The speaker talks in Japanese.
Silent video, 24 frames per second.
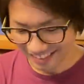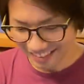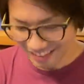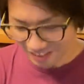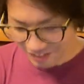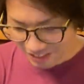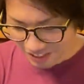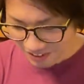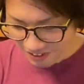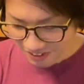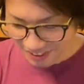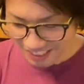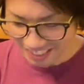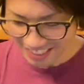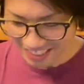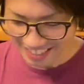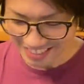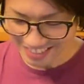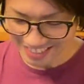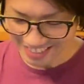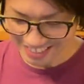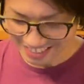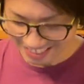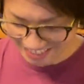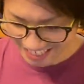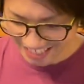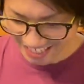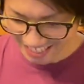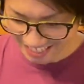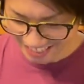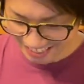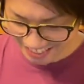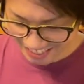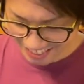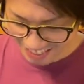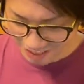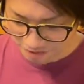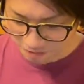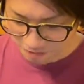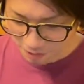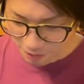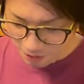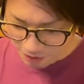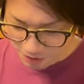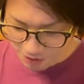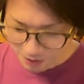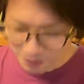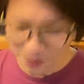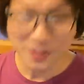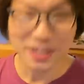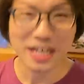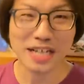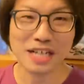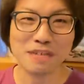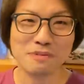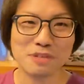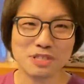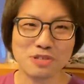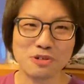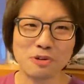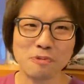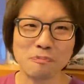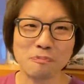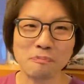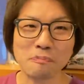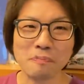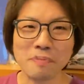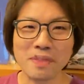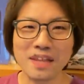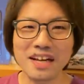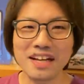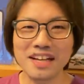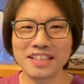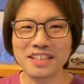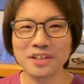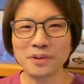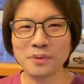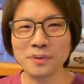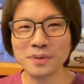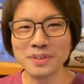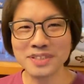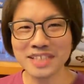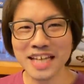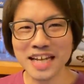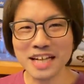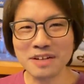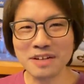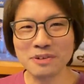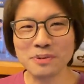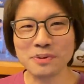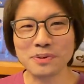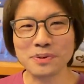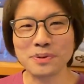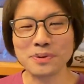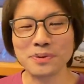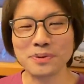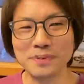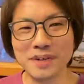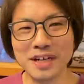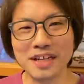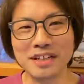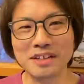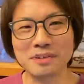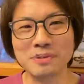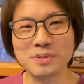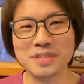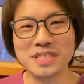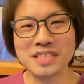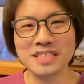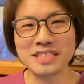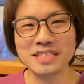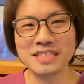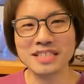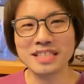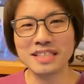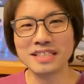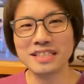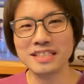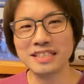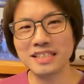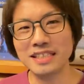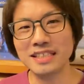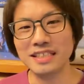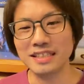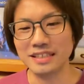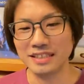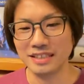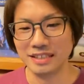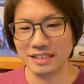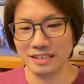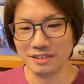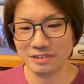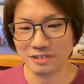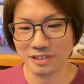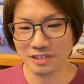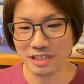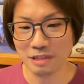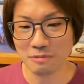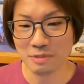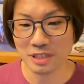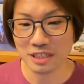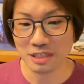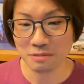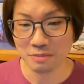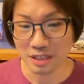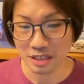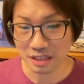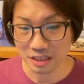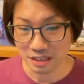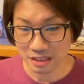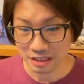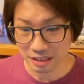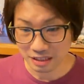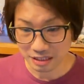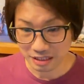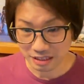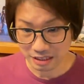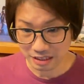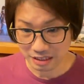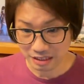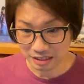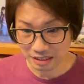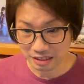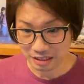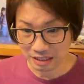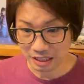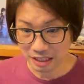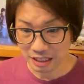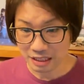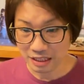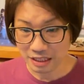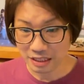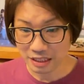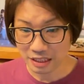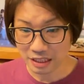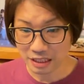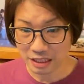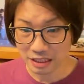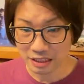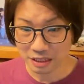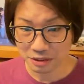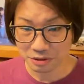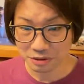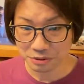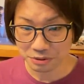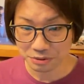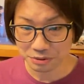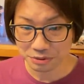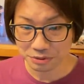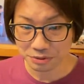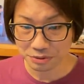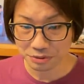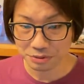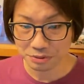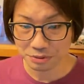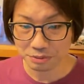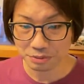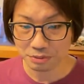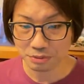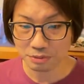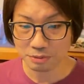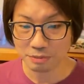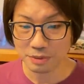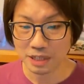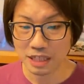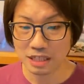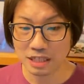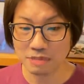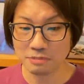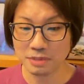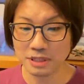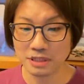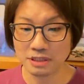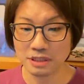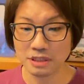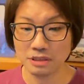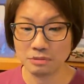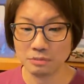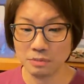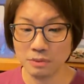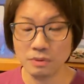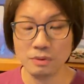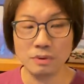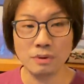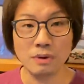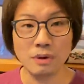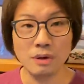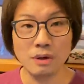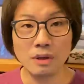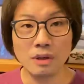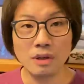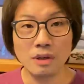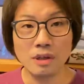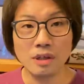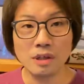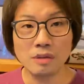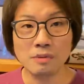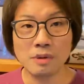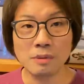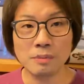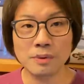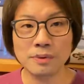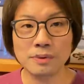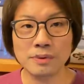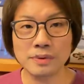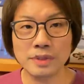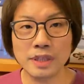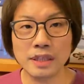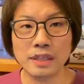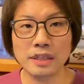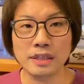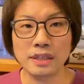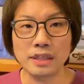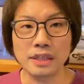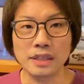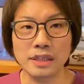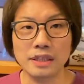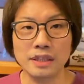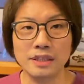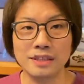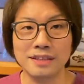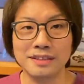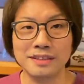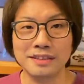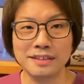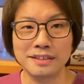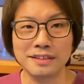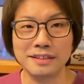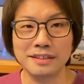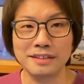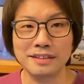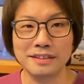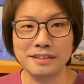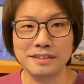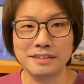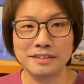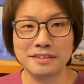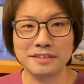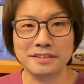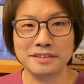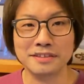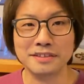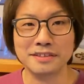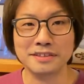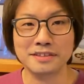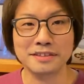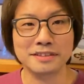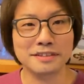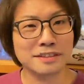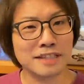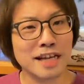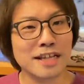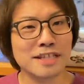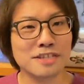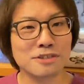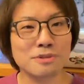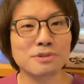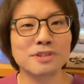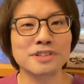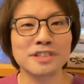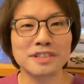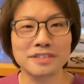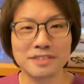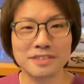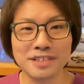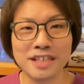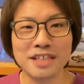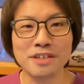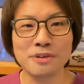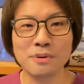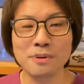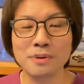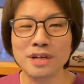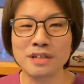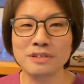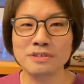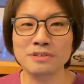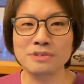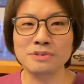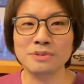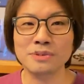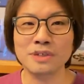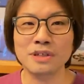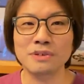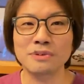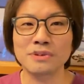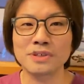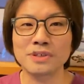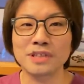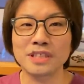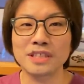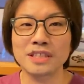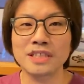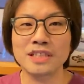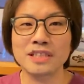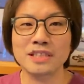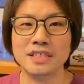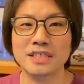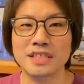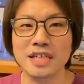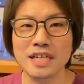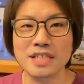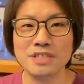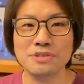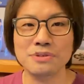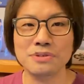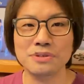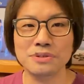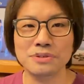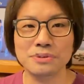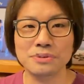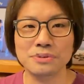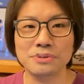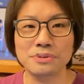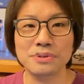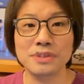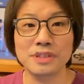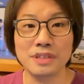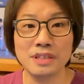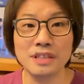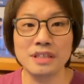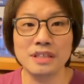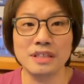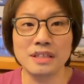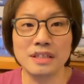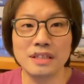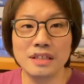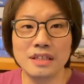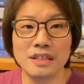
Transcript: まあ、そんな感じですね。でもういっきょくあげましょう。でこの最後の曲は個人的に、えー、と様々あ上げていただいた曲というところもありますけども、まあ、僕の中で、えー、最初期ですね、洋楽とかを聴き出した最初期の時に